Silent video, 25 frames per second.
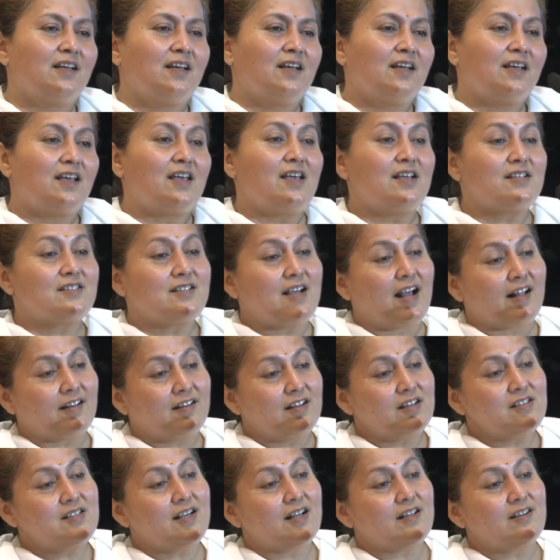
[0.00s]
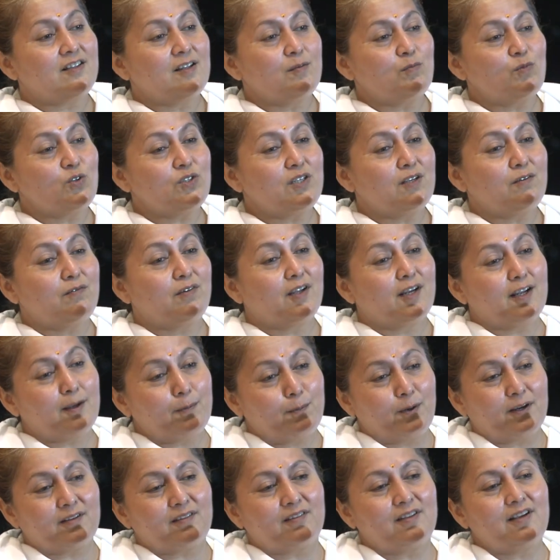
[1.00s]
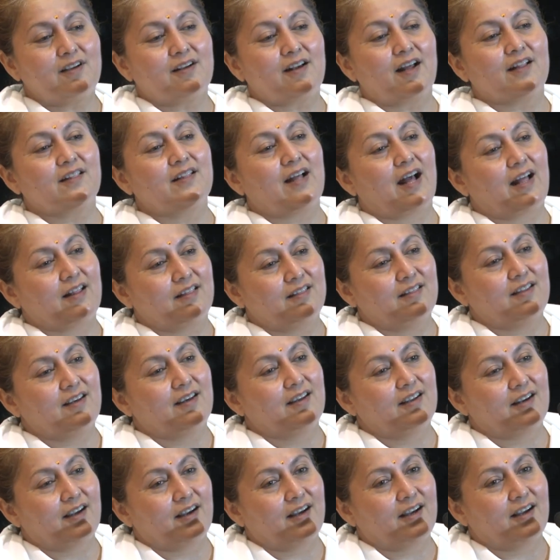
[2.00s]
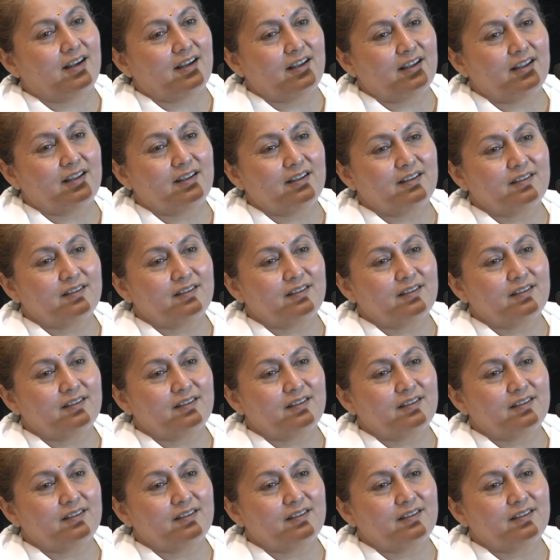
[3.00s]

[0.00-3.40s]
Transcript: कि ये जाते जाते मुझे विरह भक्ति का दान दे रहा है